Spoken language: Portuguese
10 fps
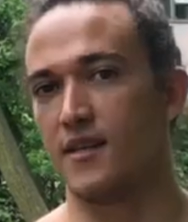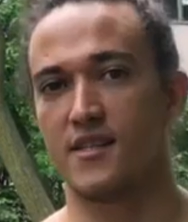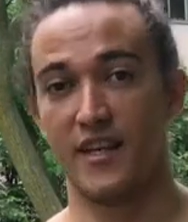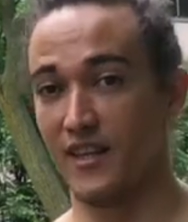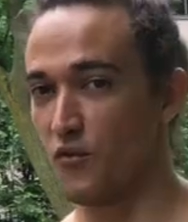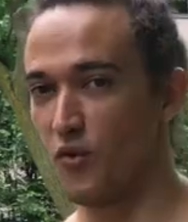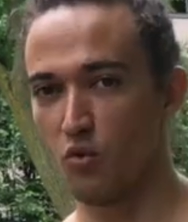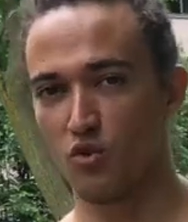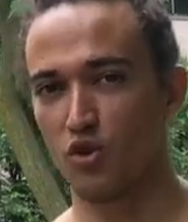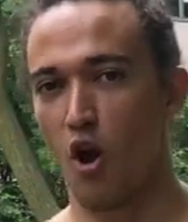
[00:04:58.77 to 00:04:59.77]
Se ele não for
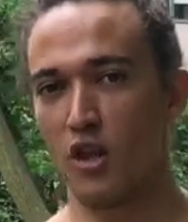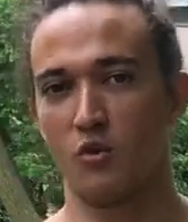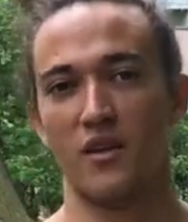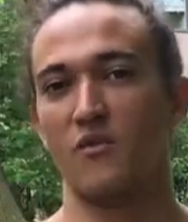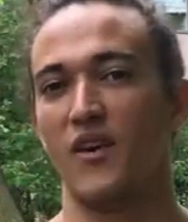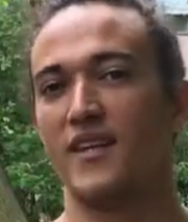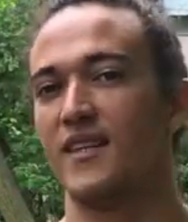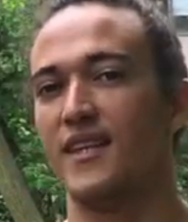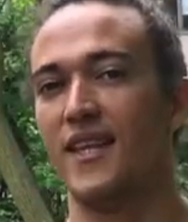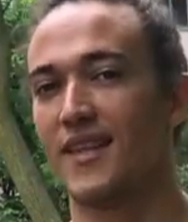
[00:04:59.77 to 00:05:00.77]
um nutrólogo, ele não vai
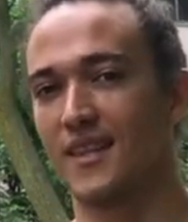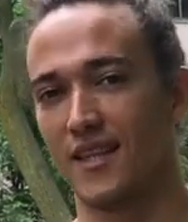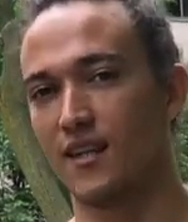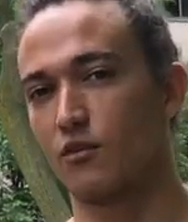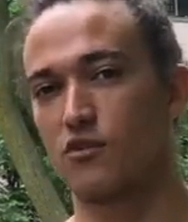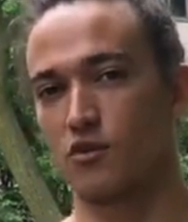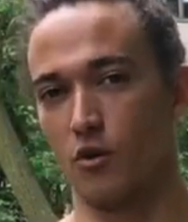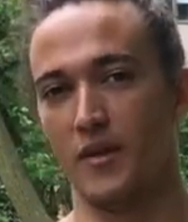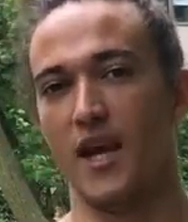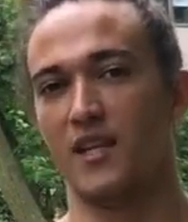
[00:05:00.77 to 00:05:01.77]
entender tanto
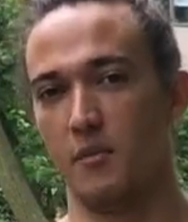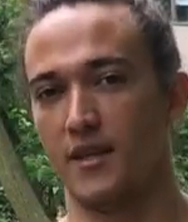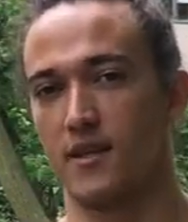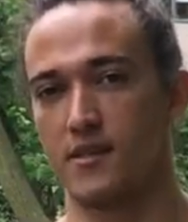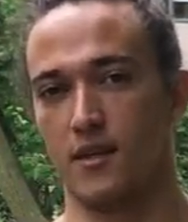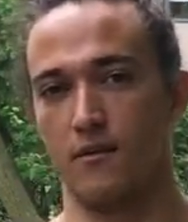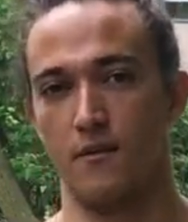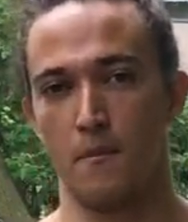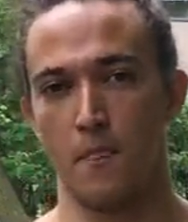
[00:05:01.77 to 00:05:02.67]
sobre alimentação.